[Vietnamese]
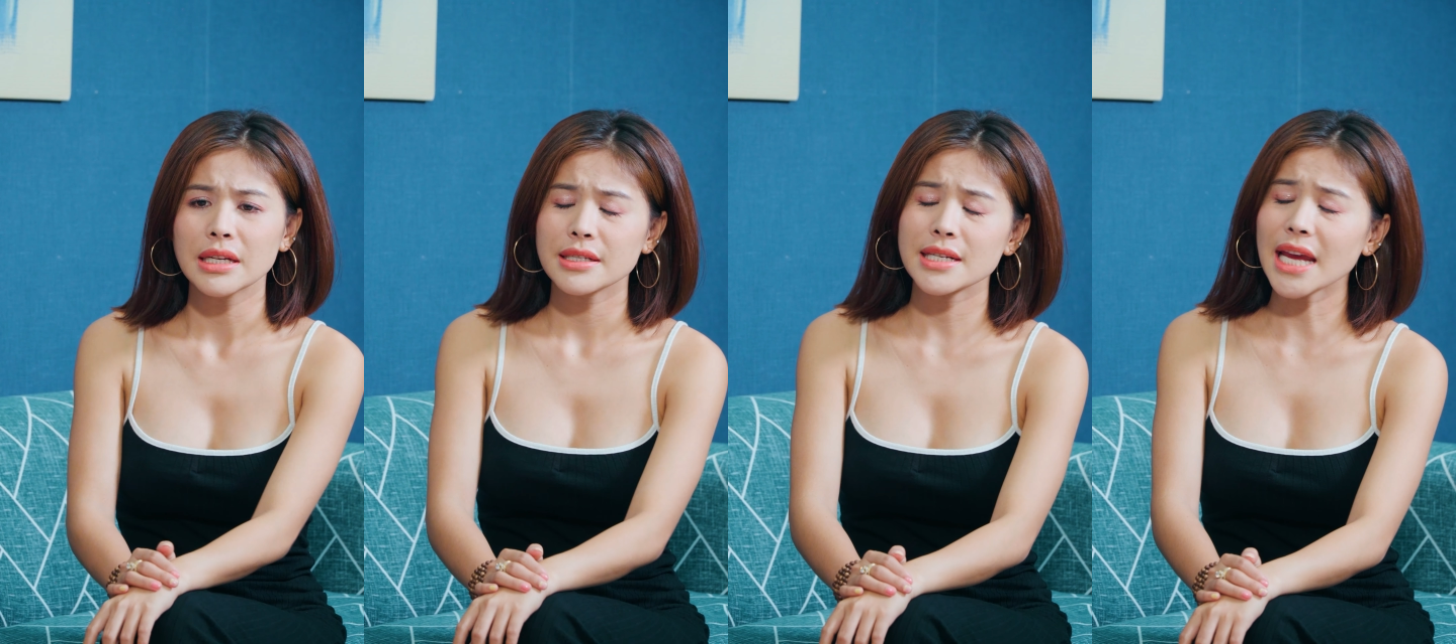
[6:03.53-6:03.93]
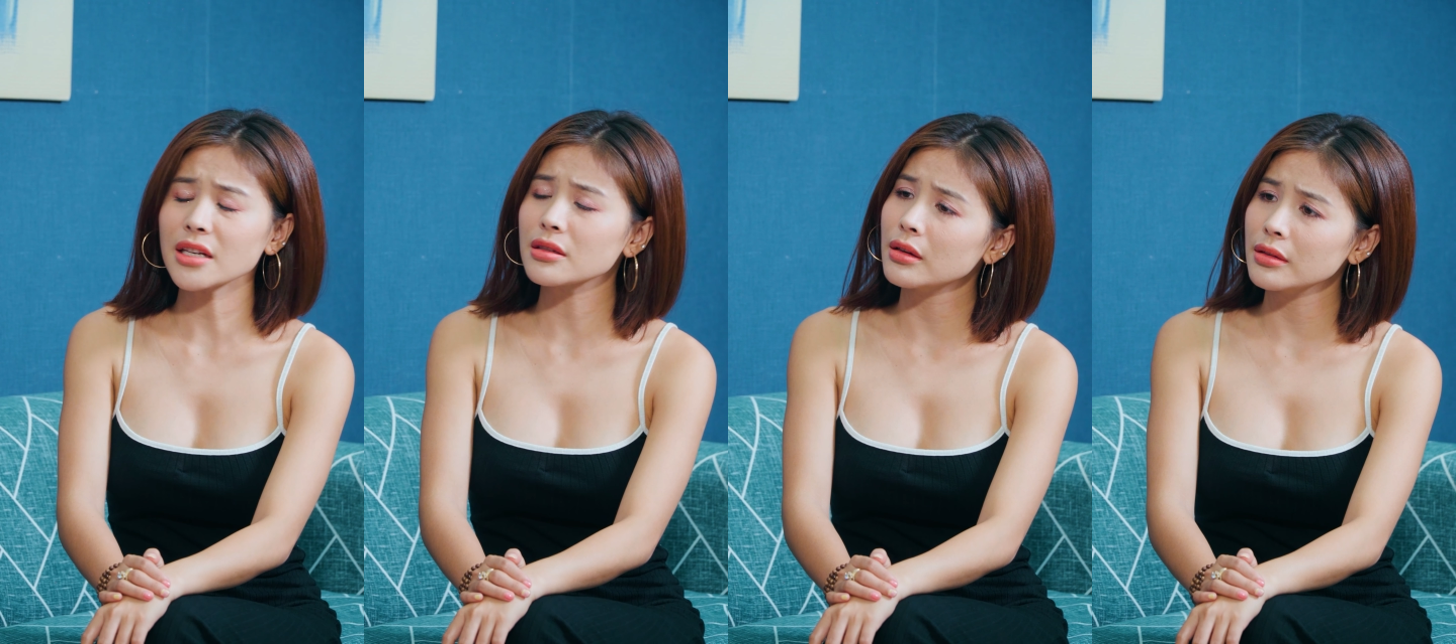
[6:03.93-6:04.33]
rác
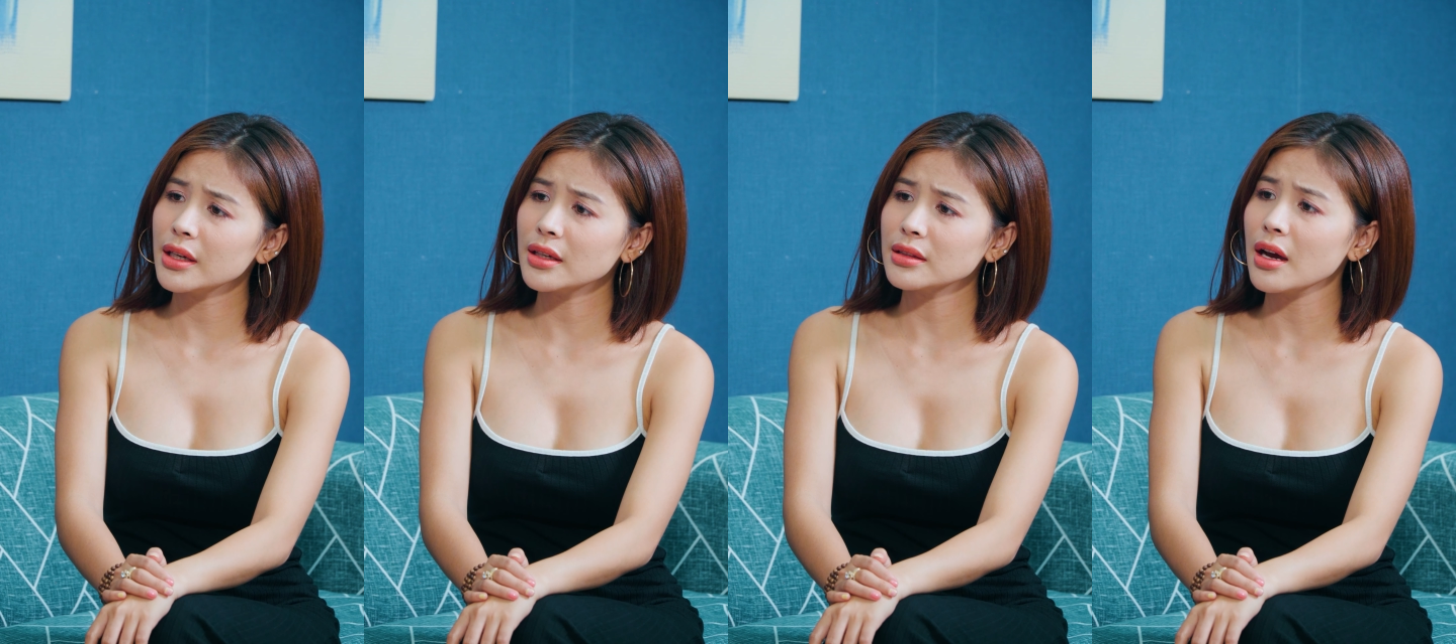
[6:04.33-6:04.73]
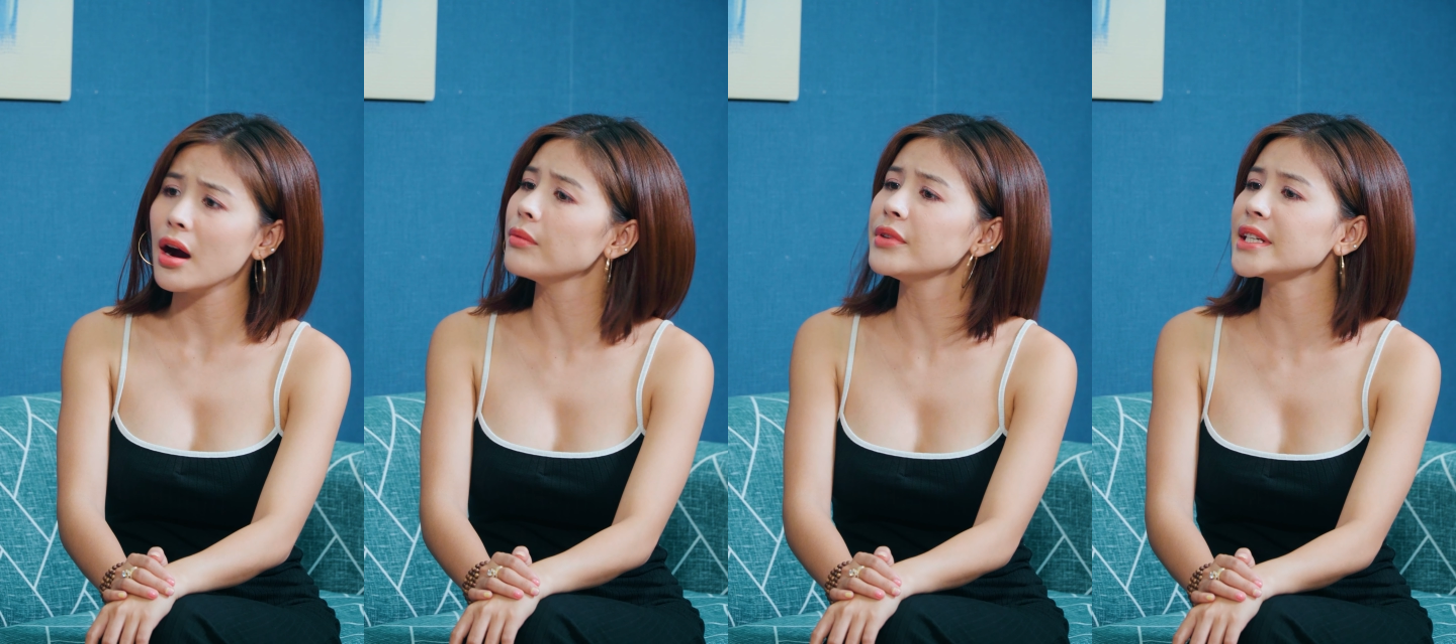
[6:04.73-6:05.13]
rưởi á thì
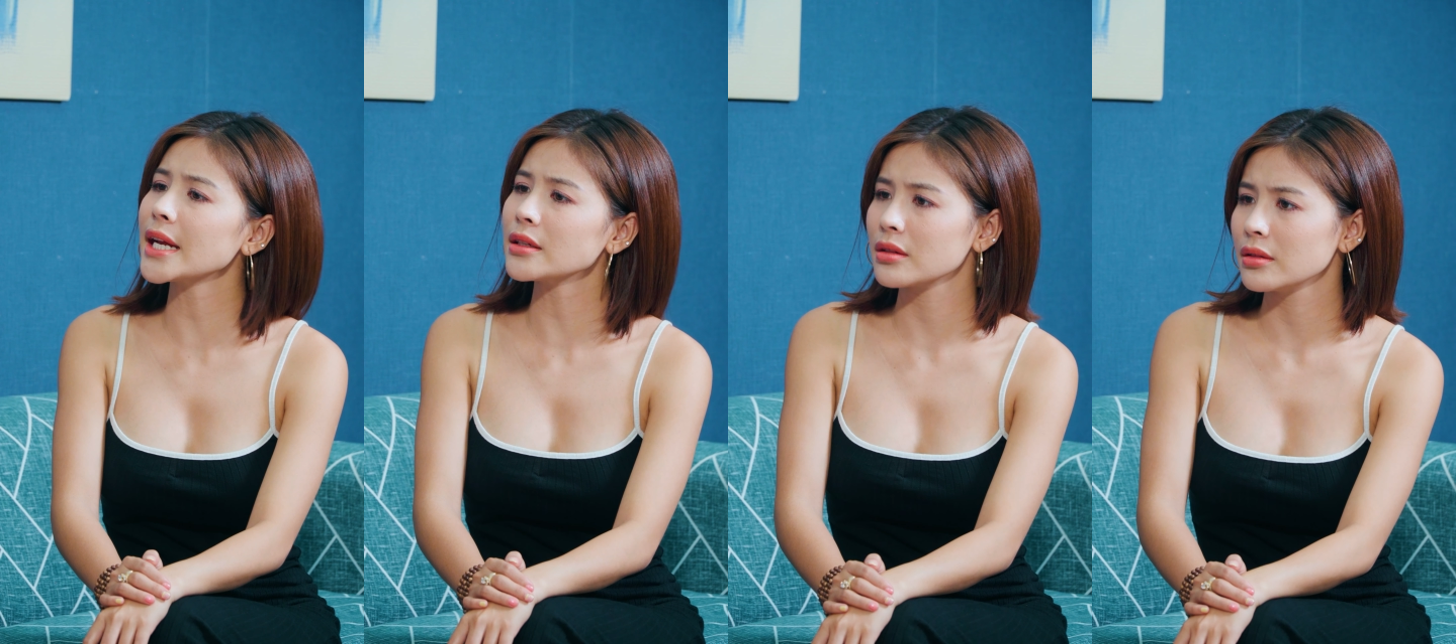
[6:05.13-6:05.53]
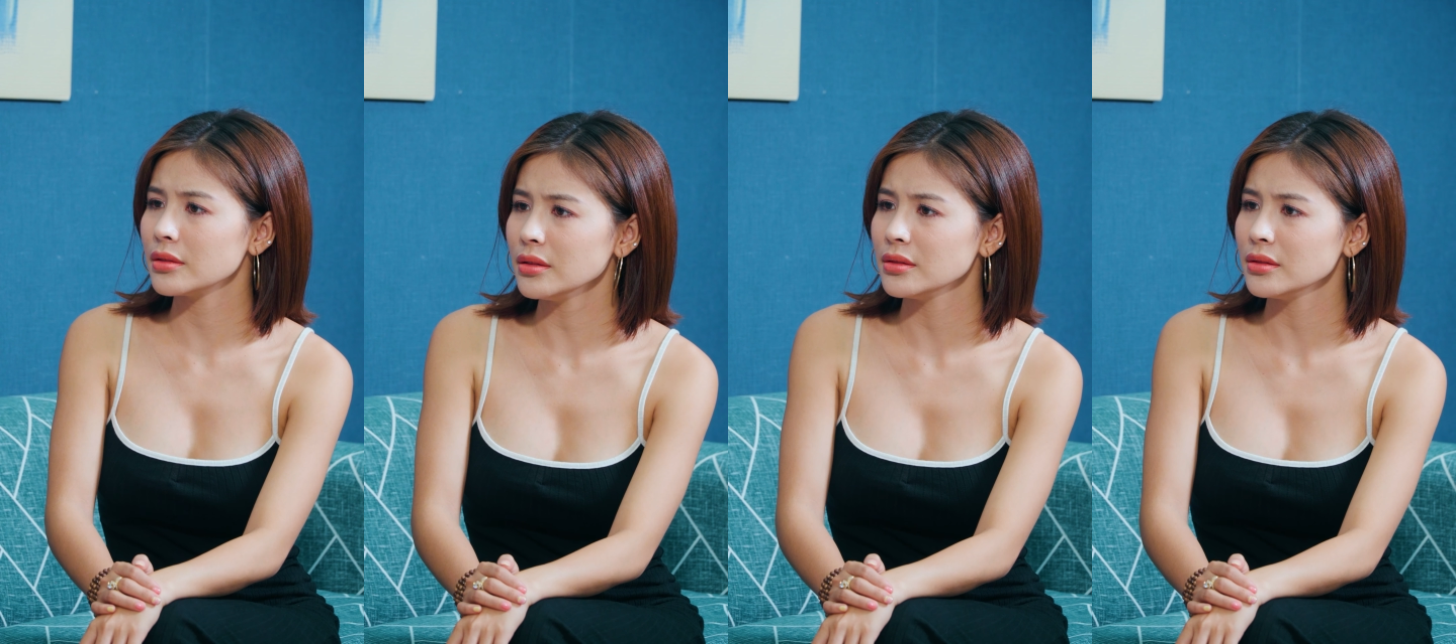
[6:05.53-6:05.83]
hợp với rác rưởi.